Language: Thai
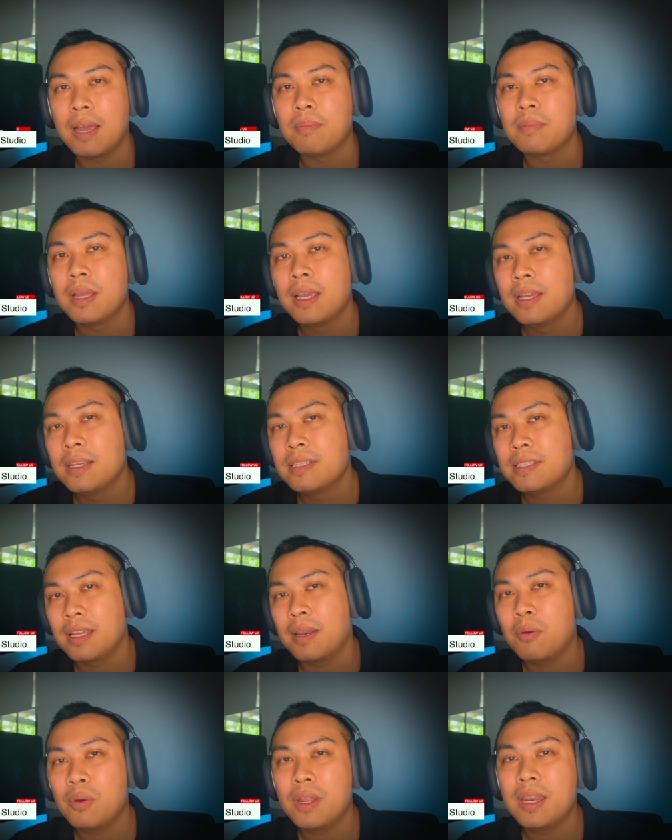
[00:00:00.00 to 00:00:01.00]
ครับช
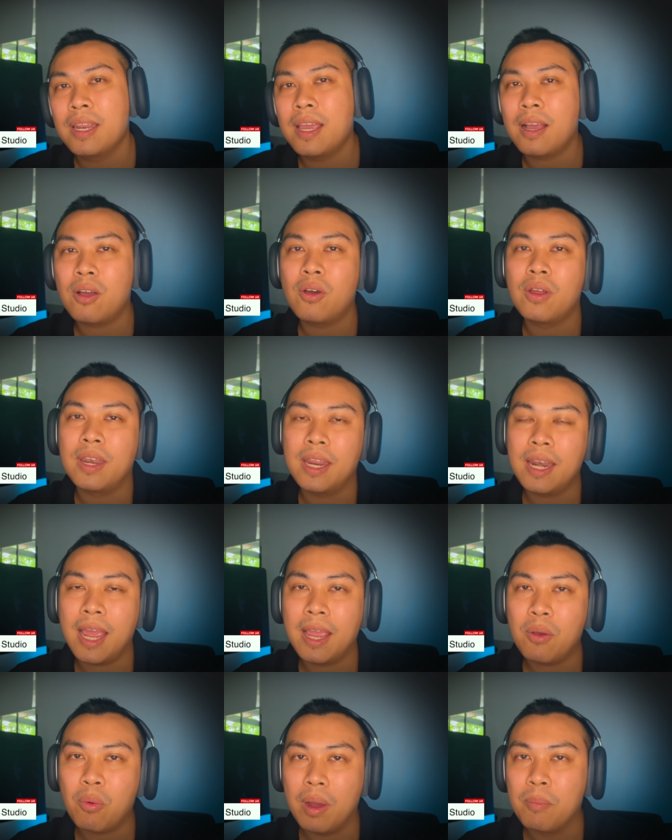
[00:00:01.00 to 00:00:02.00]
anel นี้เนี่ยก็เน้น
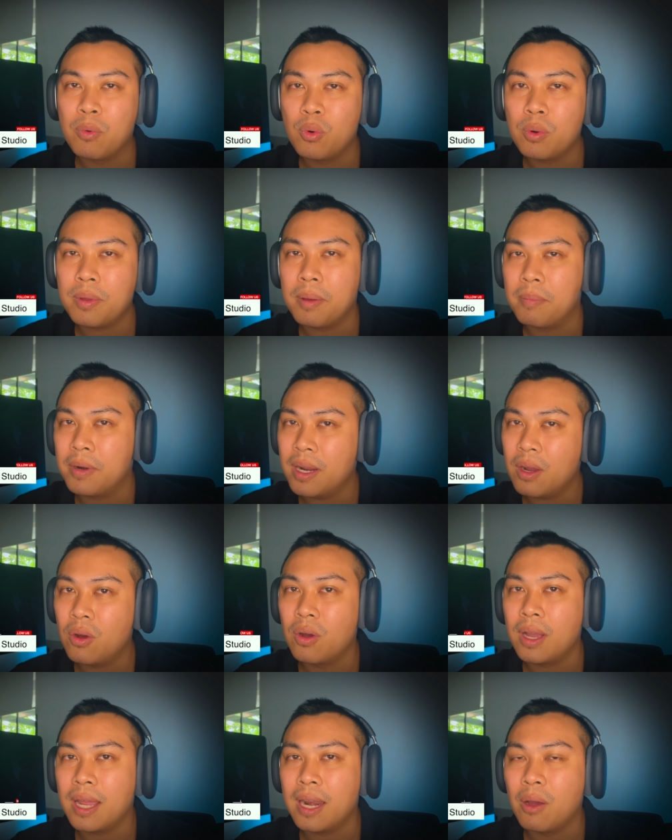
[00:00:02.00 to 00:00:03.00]
ให้ความรู้เกี่ยวกับเรื่องข
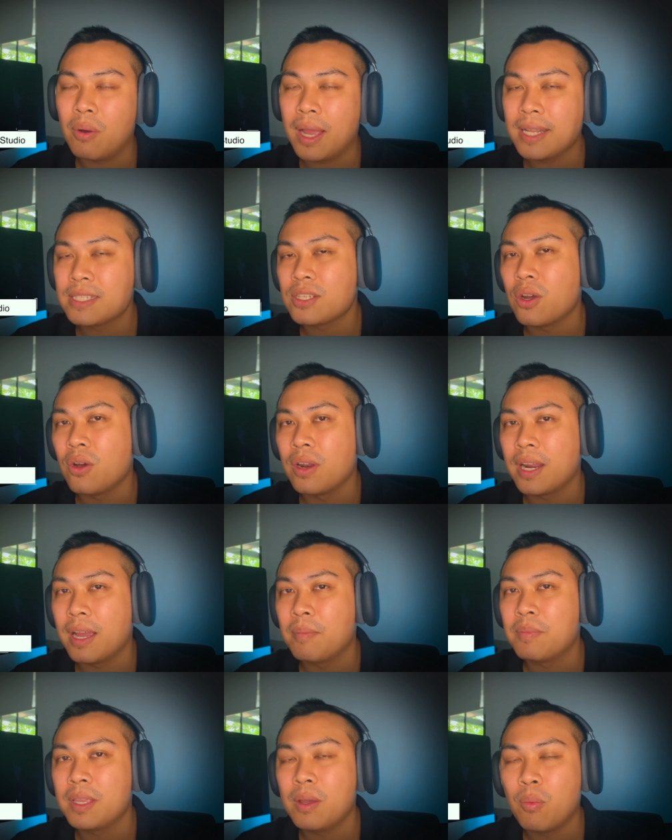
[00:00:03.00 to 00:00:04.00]
องการเอาการ์ดจอนะค
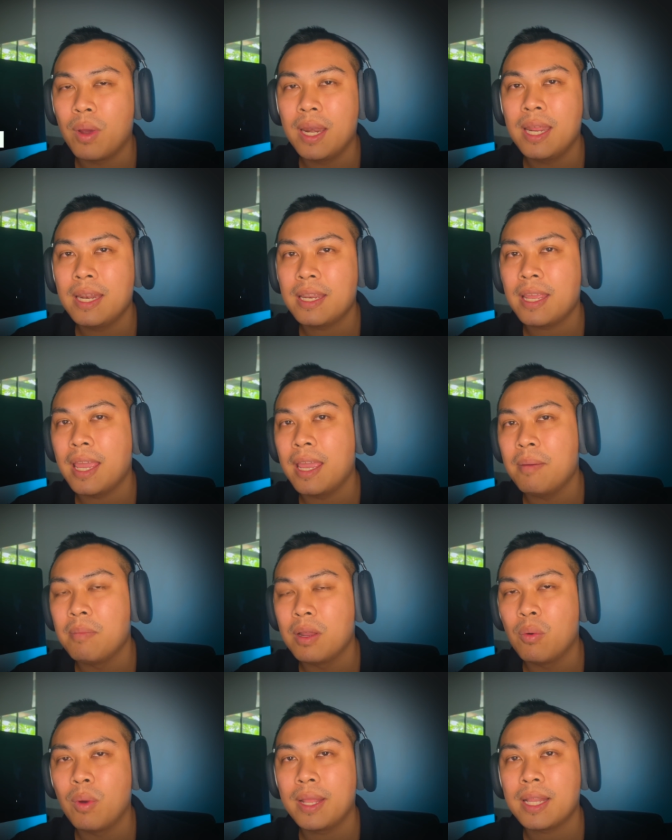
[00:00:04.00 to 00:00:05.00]
รับ ที่ไว้เล่นเกมห
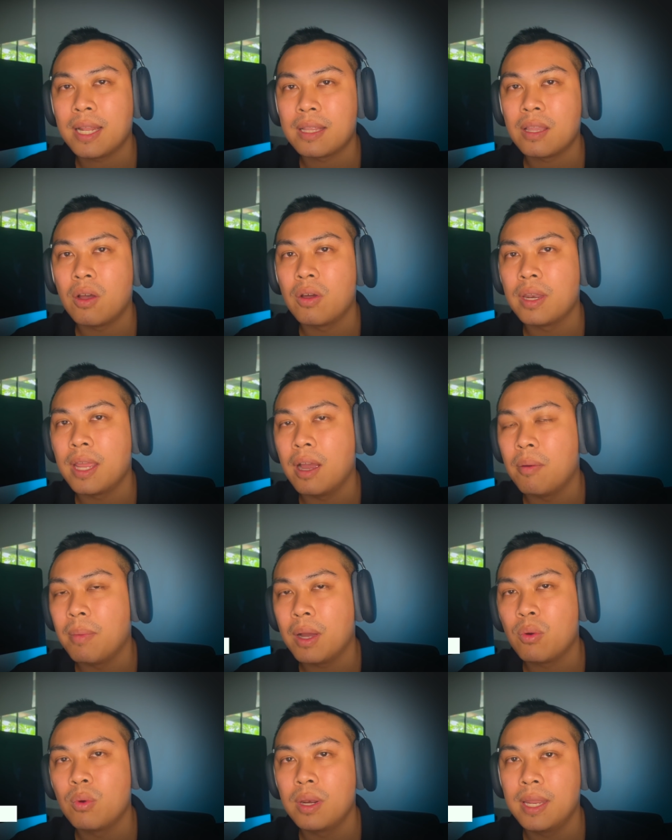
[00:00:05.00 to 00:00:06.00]
รือไว้ตัดต่อเนี่ยเอา
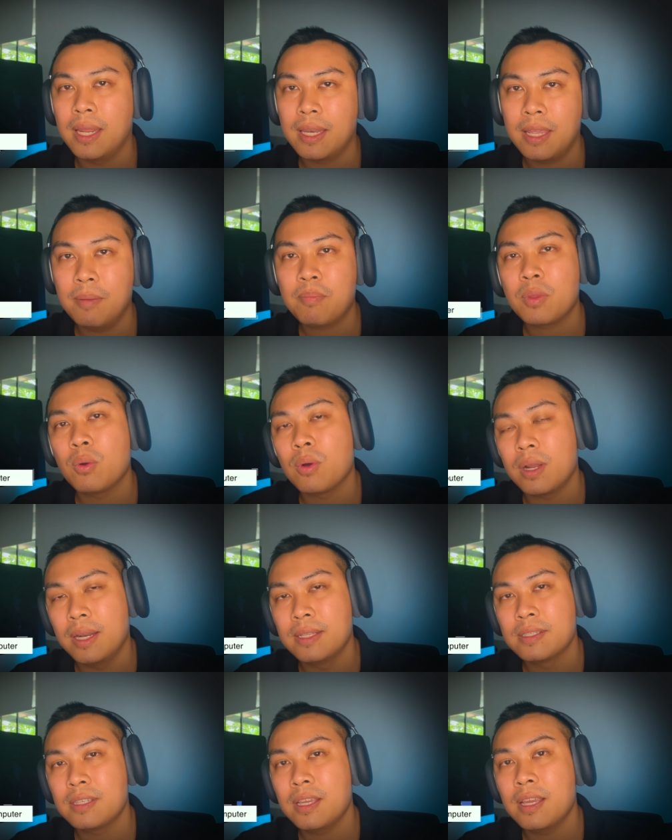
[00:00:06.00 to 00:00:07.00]
มาขุดเหรียญคริปโตเคอเร
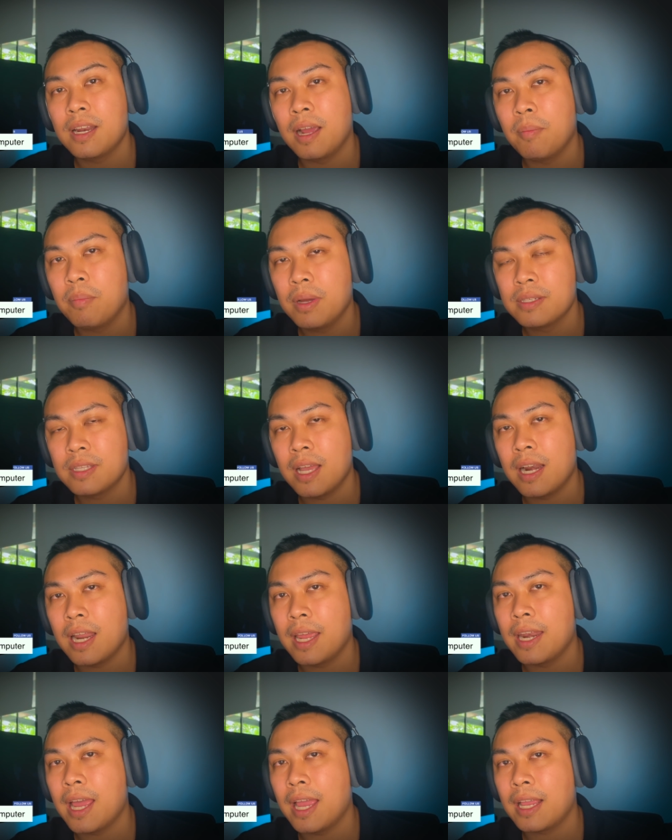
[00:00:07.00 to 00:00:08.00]
นซีนะครับ เพื่อสร้าง
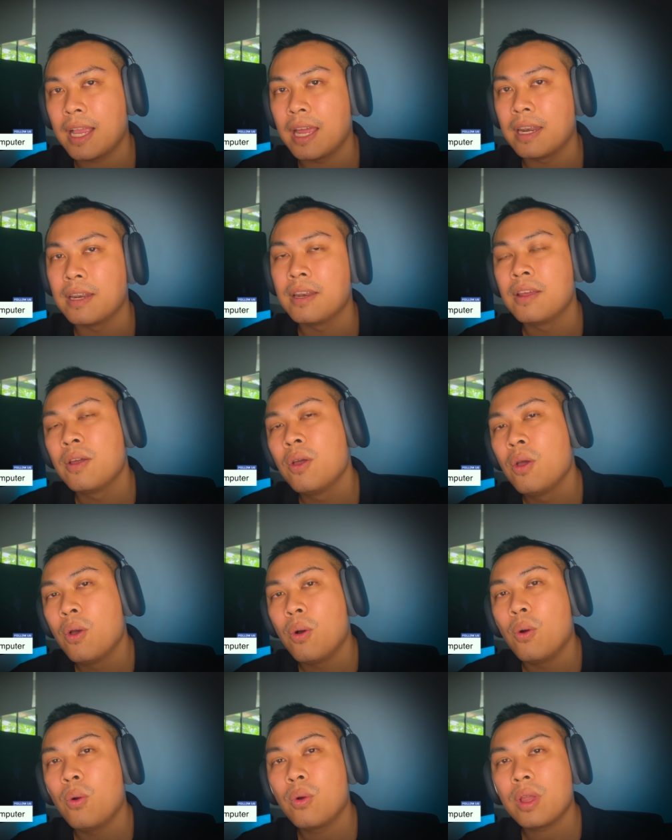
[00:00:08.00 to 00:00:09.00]
รายได้กัน
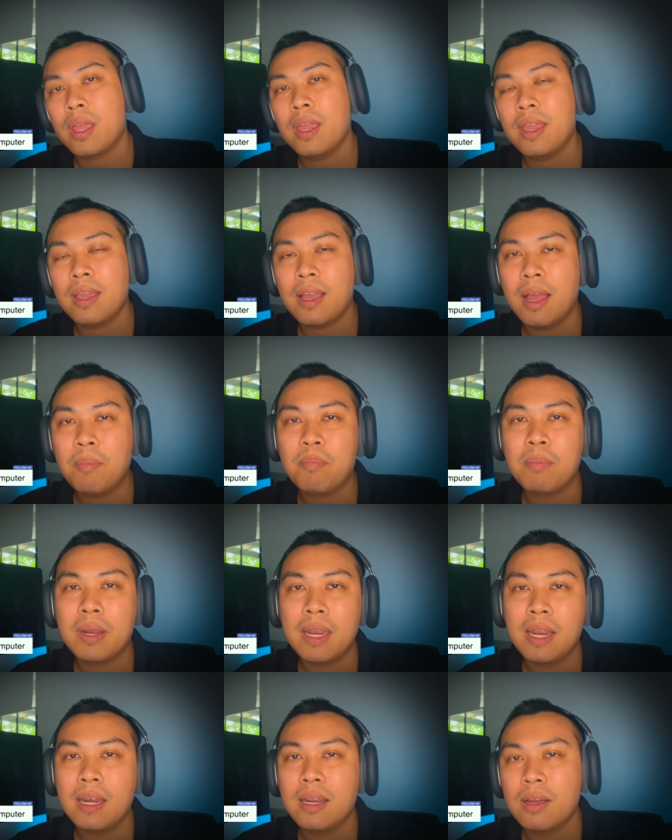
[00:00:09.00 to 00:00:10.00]
โอเคครับประ
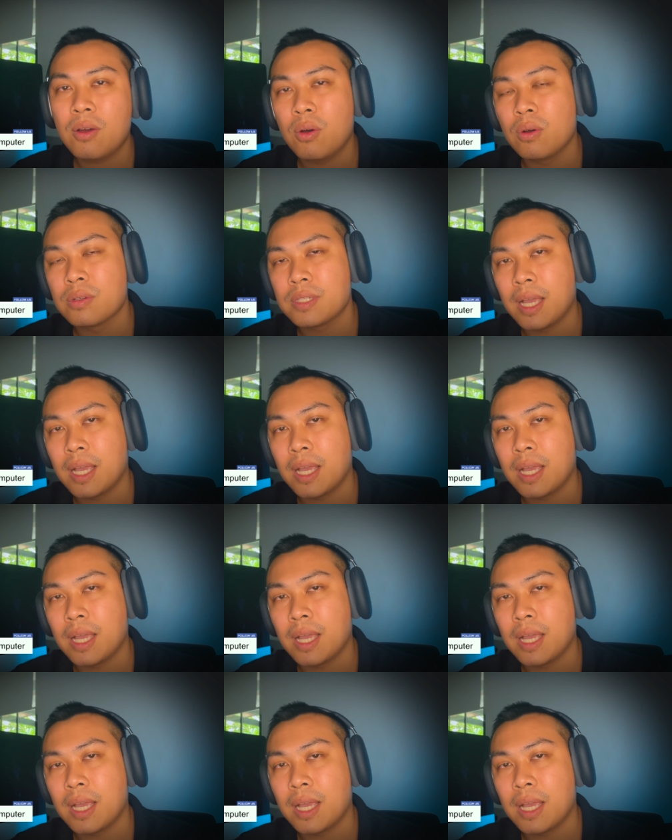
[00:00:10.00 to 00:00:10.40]
เด็นเรื่องของ